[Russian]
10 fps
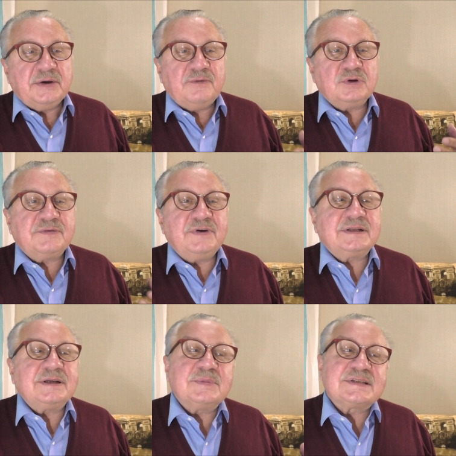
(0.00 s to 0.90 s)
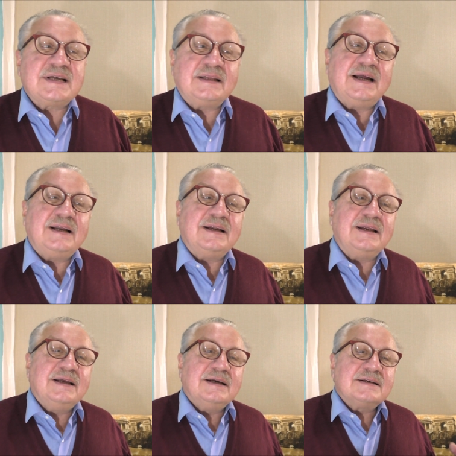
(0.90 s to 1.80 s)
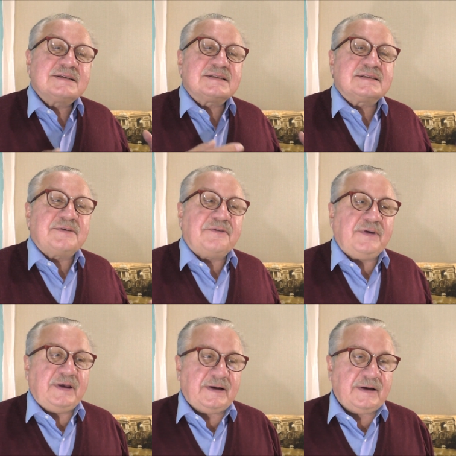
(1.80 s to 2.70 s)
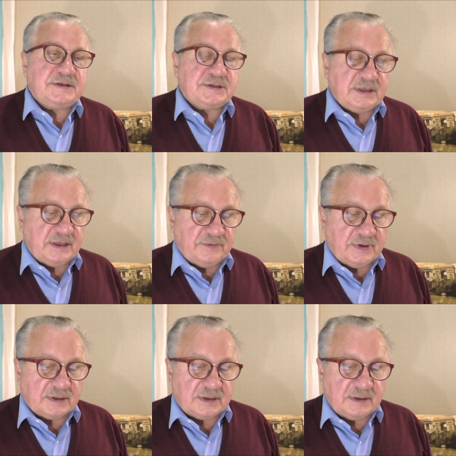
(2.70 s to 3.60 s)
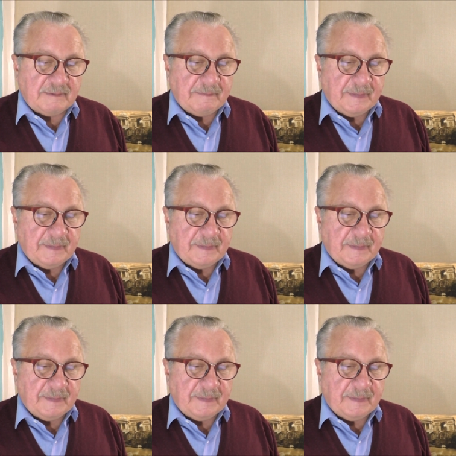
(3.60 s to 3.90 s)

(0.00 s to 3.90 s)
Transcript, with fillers: вот в этой эмоциональной сфере человека.